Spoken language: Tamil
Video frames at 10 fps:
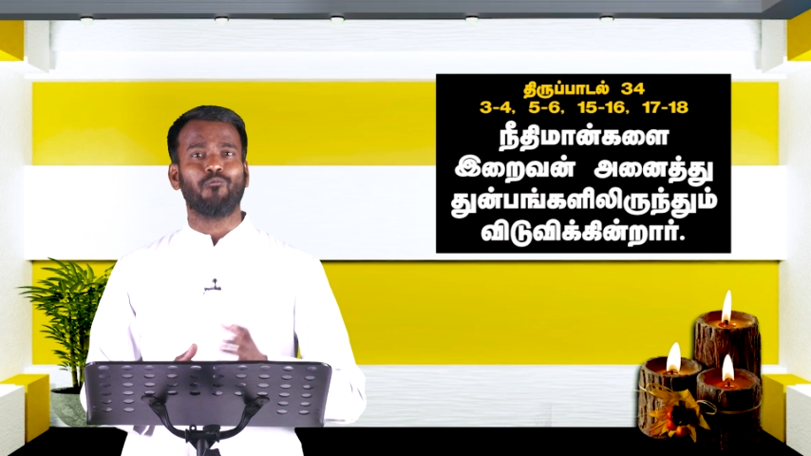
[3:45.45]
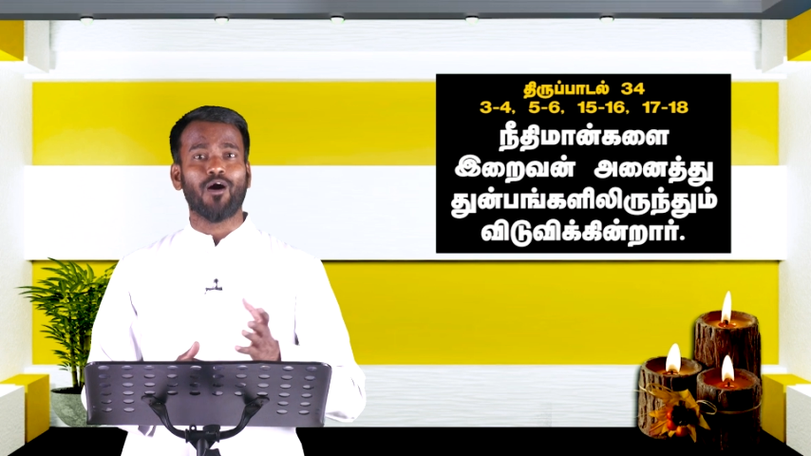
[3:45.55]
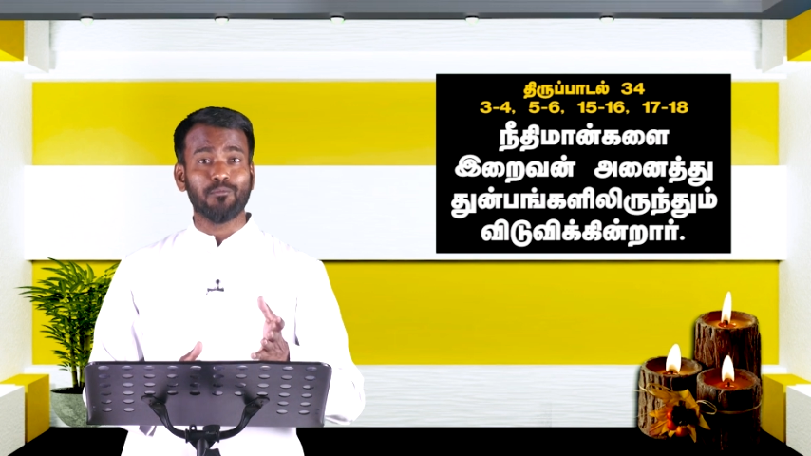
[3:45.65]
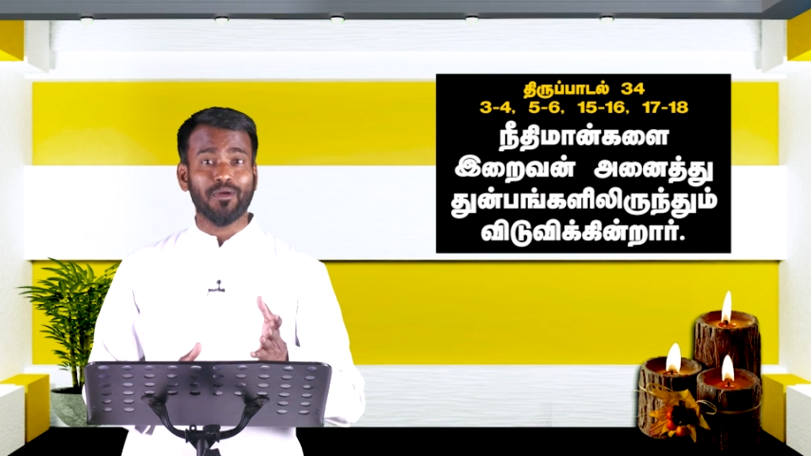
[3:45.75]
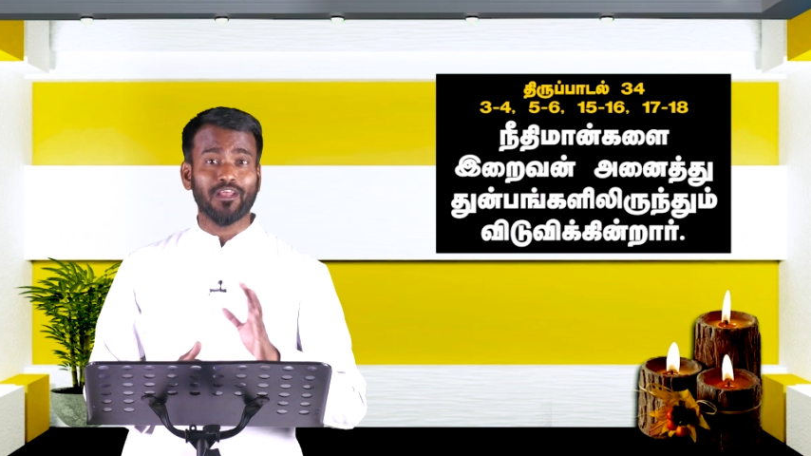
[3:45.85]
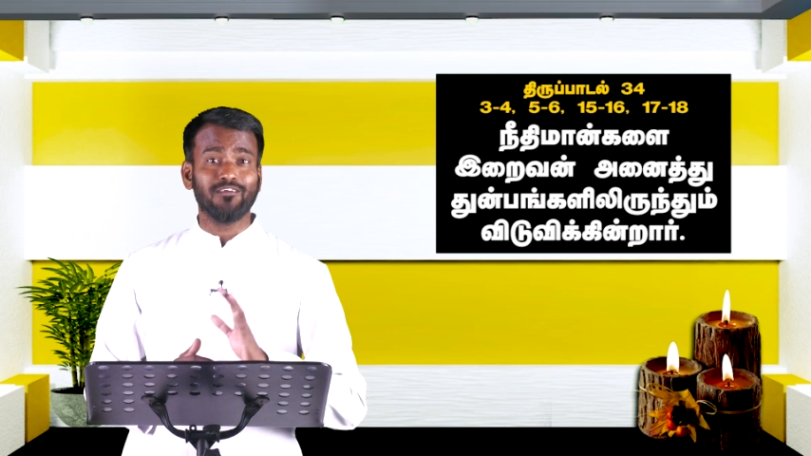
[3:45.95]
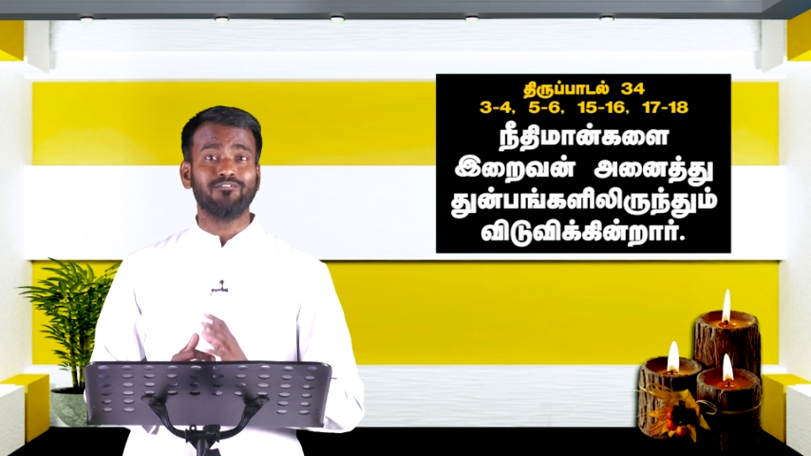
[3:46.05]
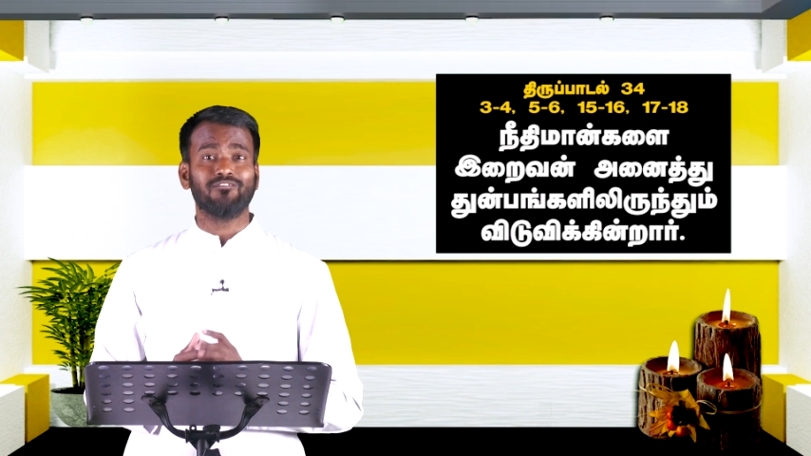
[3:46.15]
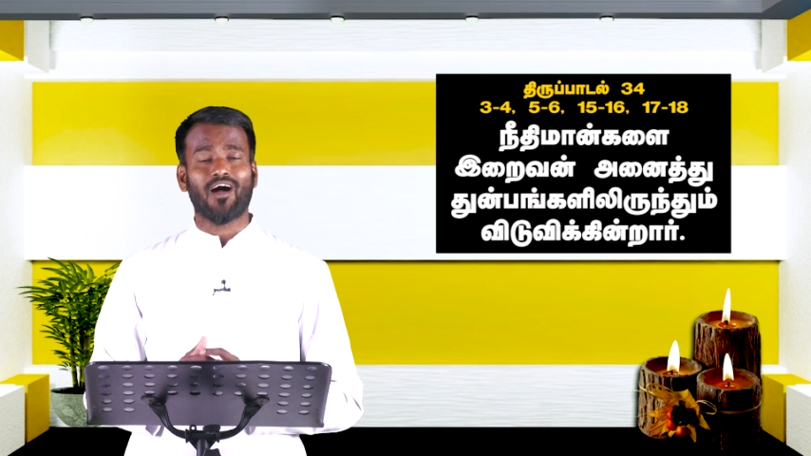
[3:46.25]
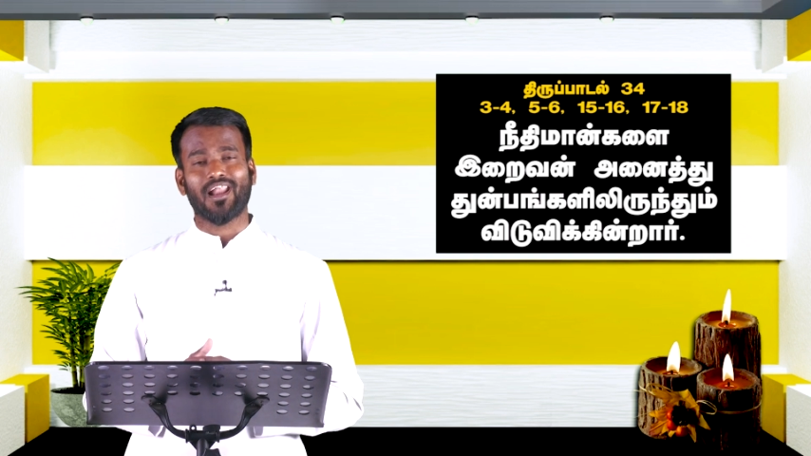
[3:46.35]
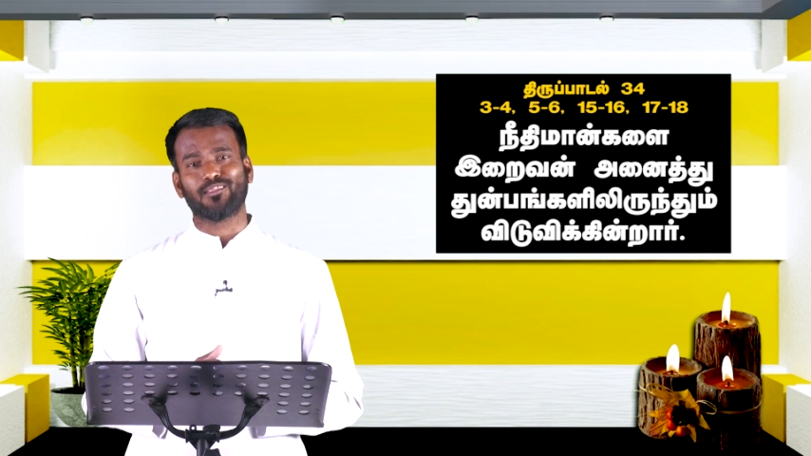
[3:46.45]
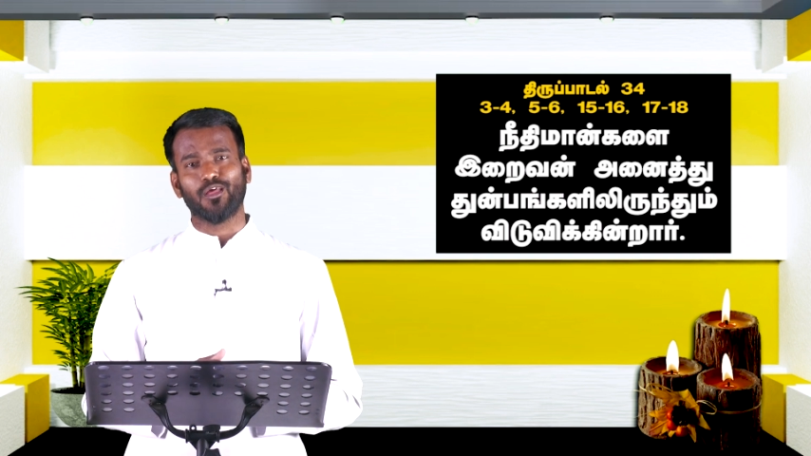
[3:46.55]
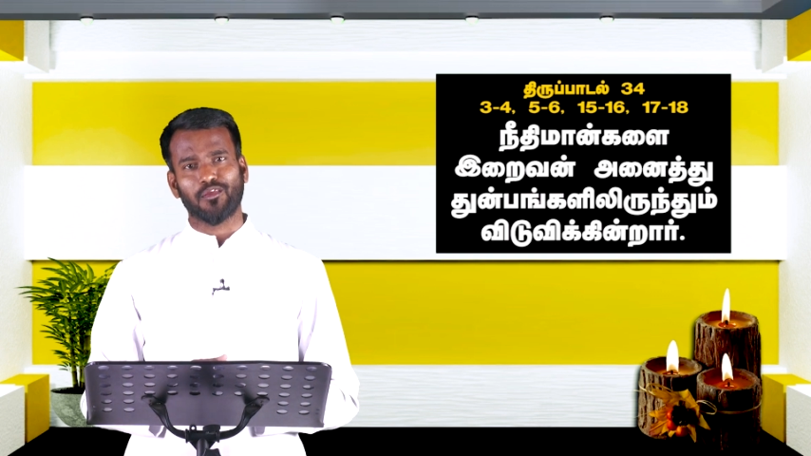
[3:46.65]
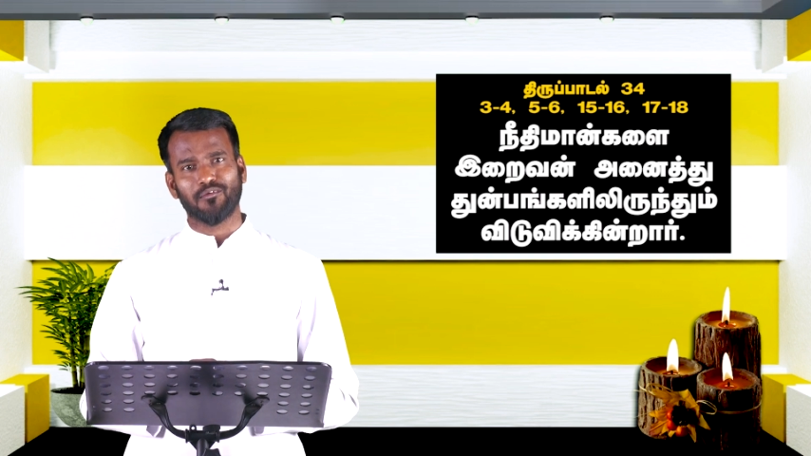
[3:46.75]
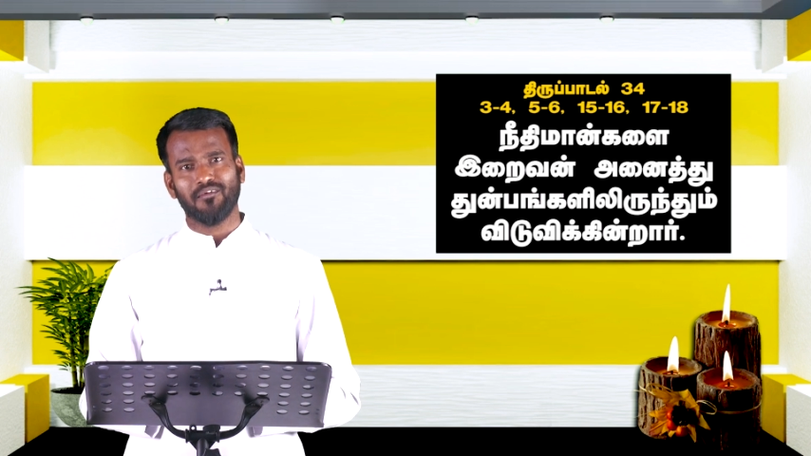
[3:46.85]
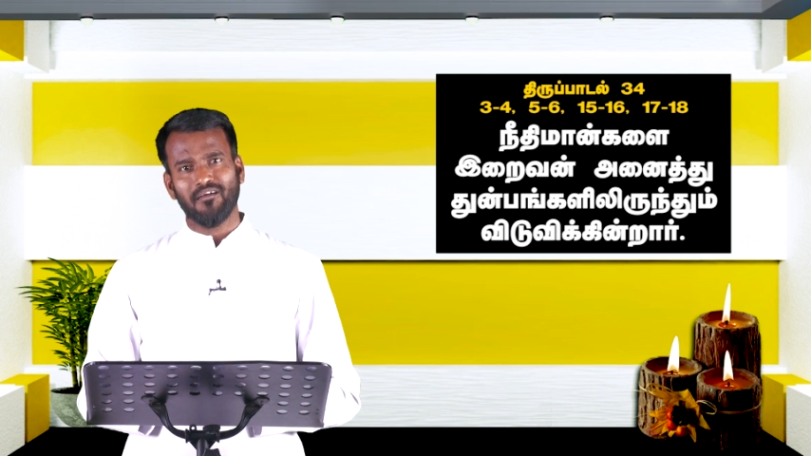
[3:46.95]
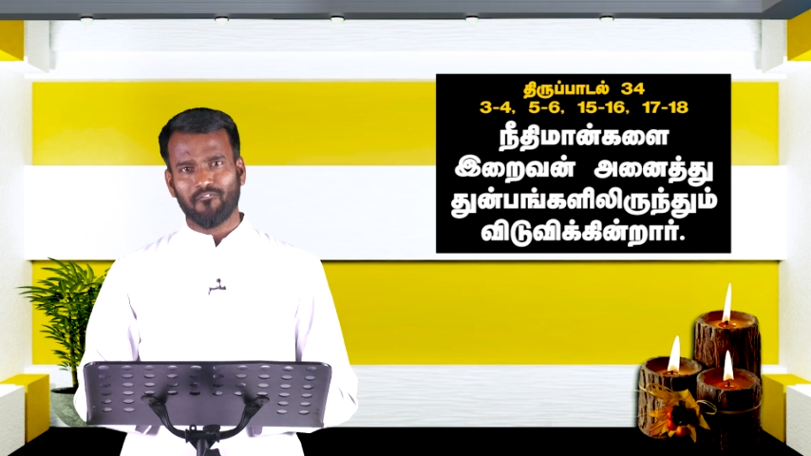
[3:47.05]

வறுமையிலும் வாழத் தெரியும்